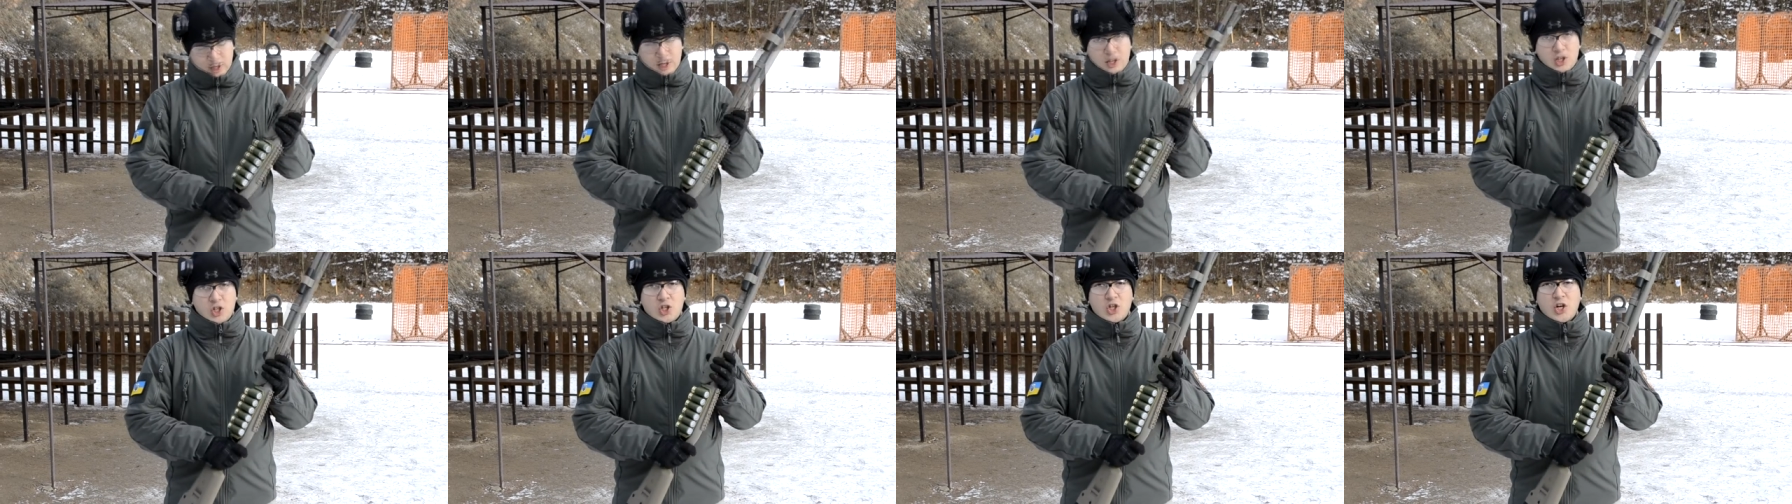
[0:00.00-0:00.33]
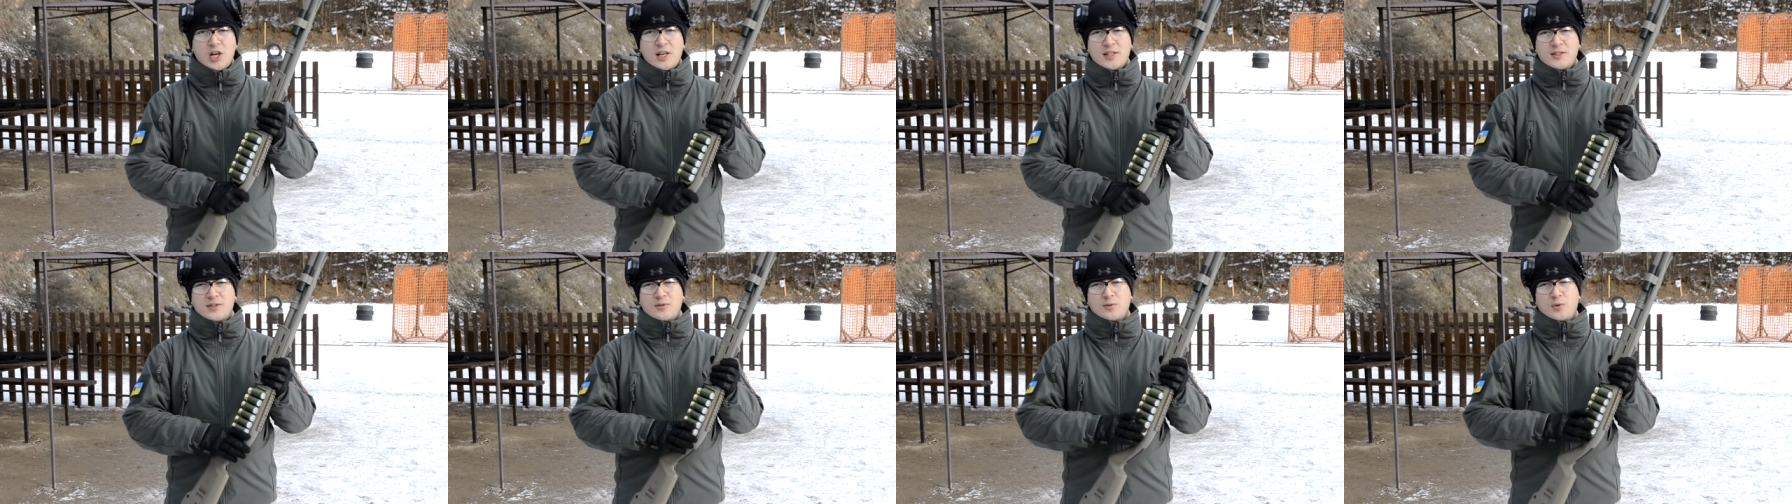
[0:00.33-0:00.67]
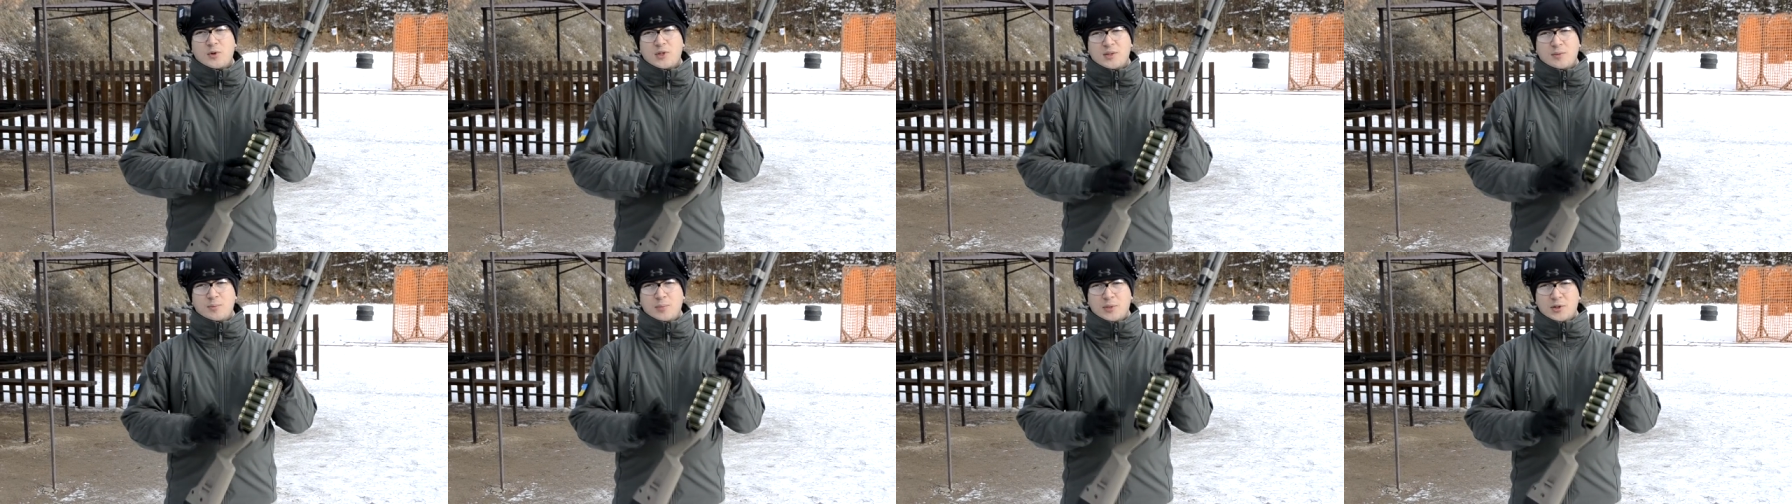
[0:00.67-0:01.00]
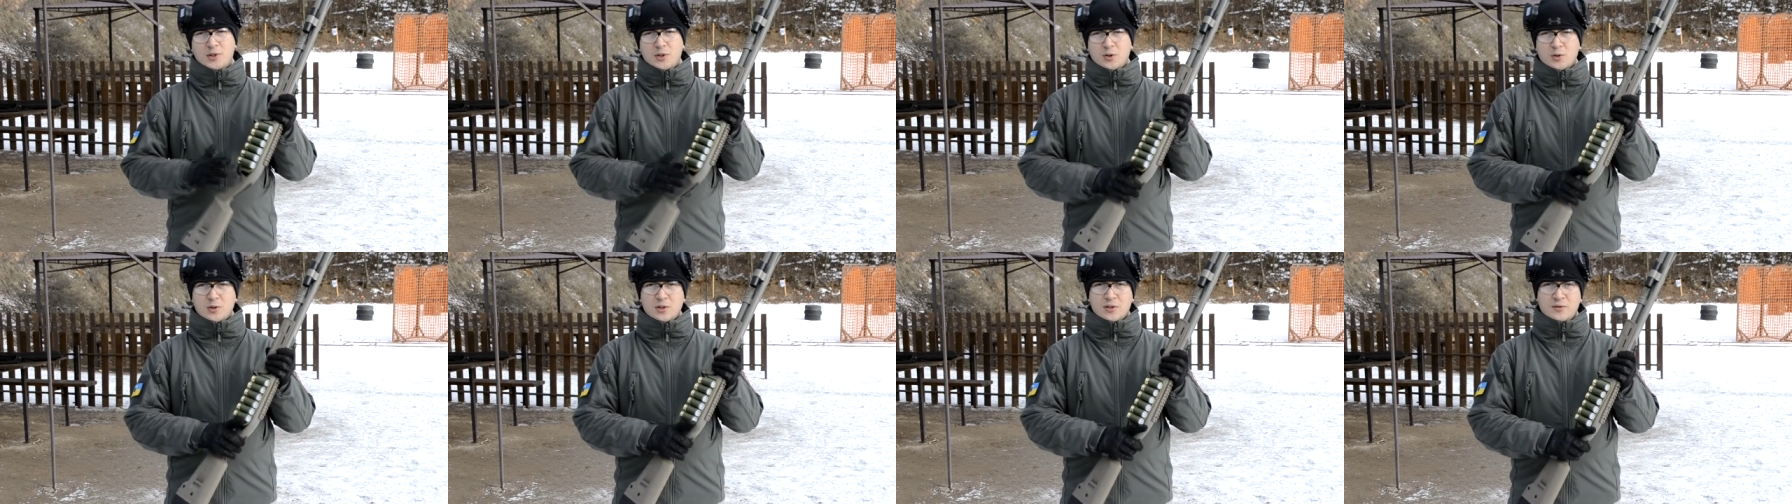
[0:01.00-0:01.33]
6-8
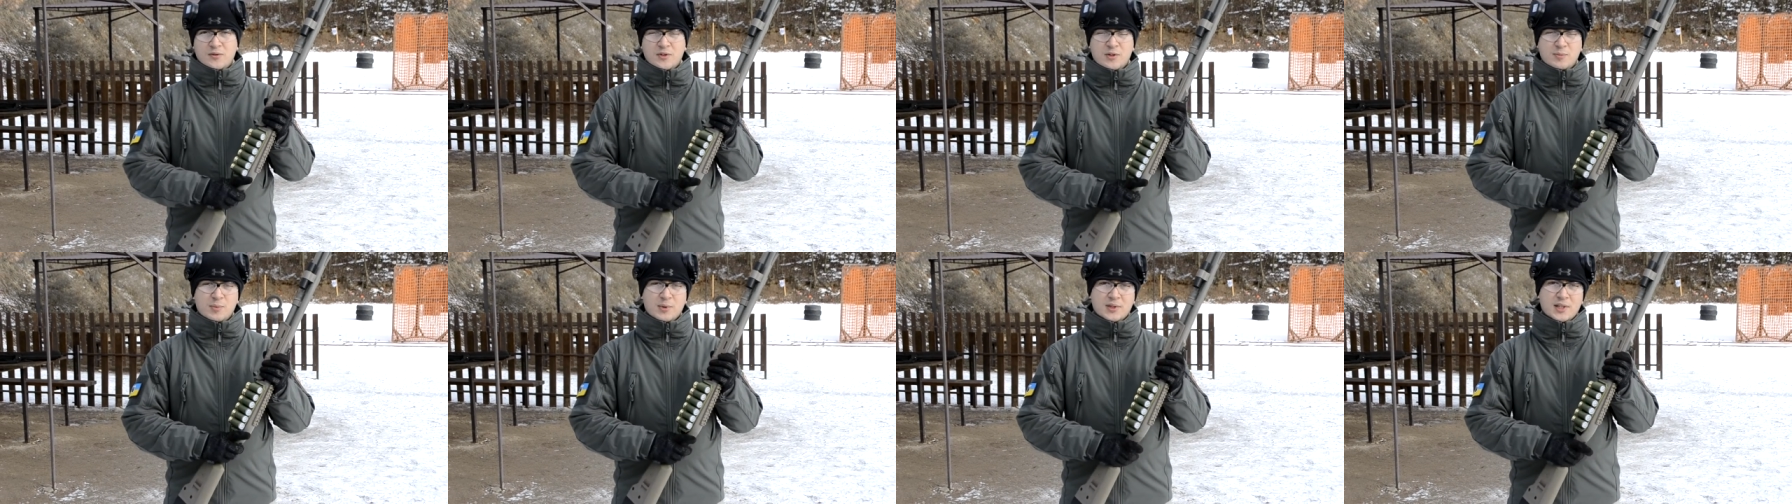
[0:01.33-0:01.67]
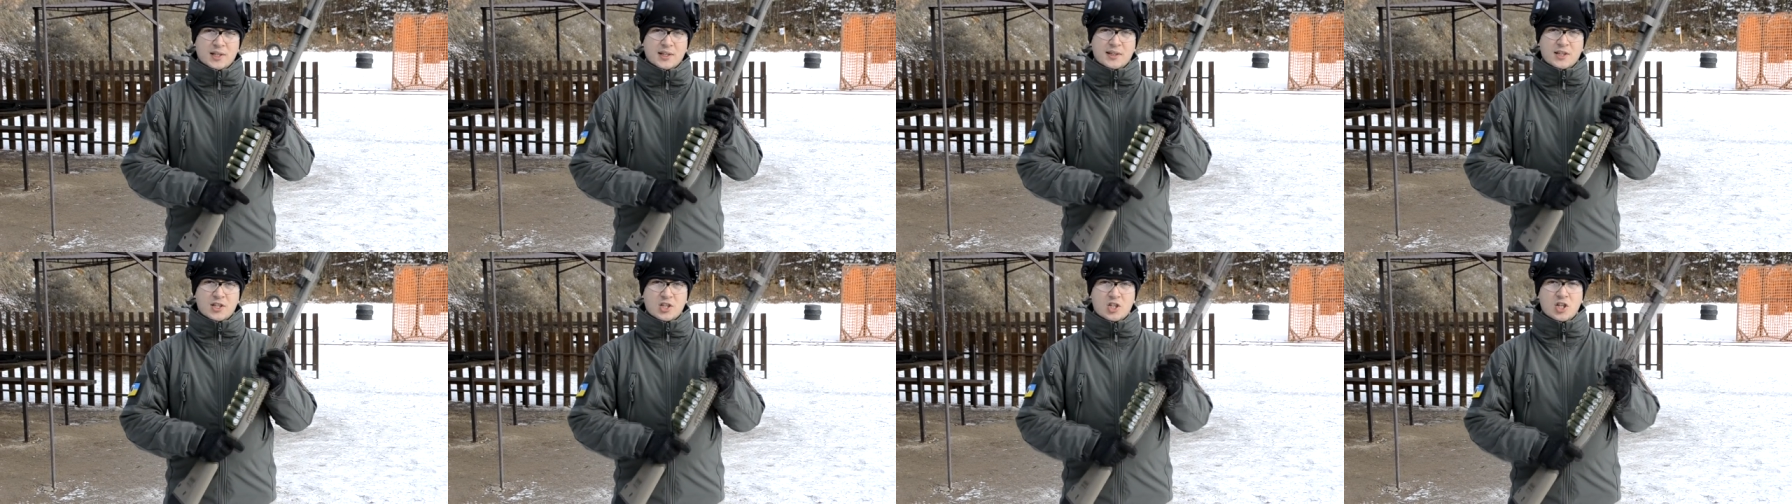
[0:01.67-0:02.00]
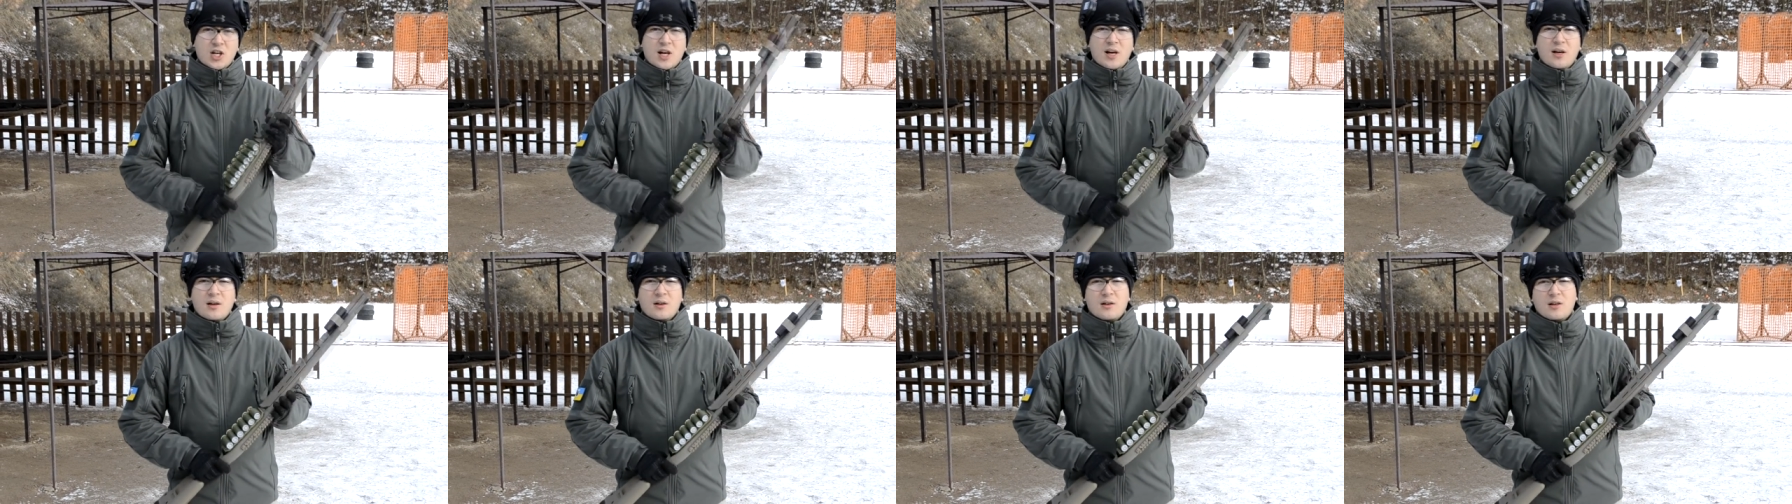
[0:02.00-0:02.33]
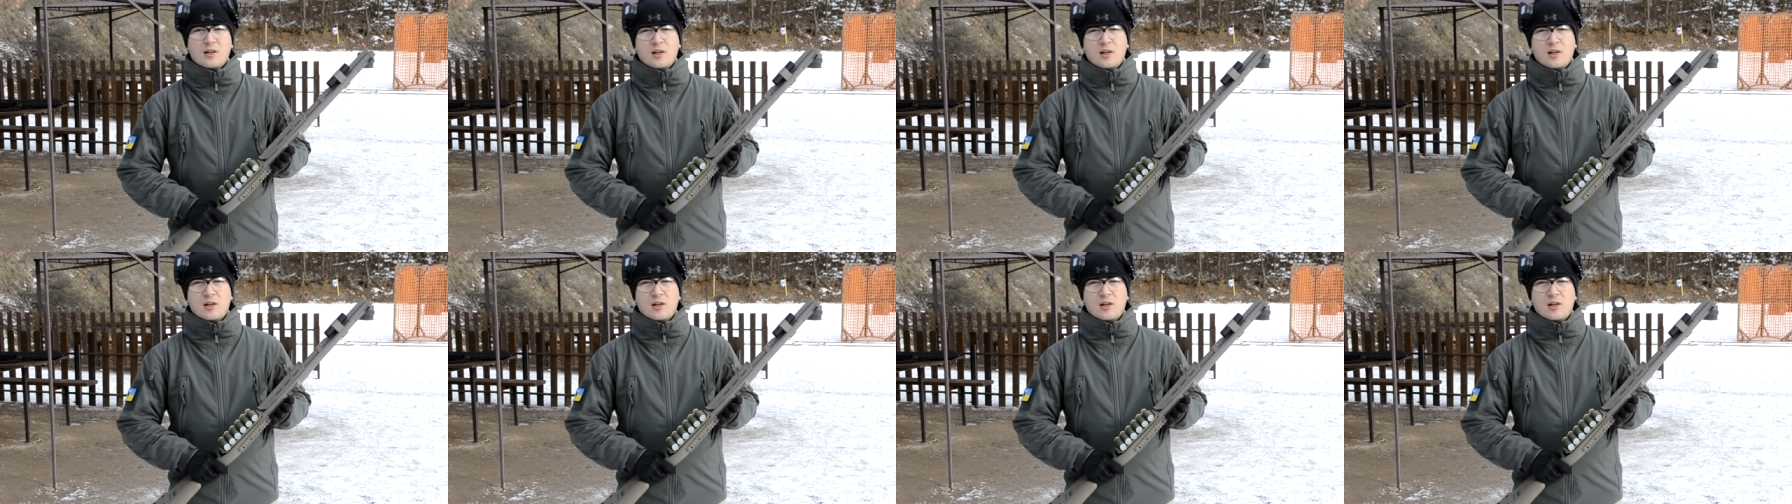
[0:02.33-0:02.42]
патронов из патронташа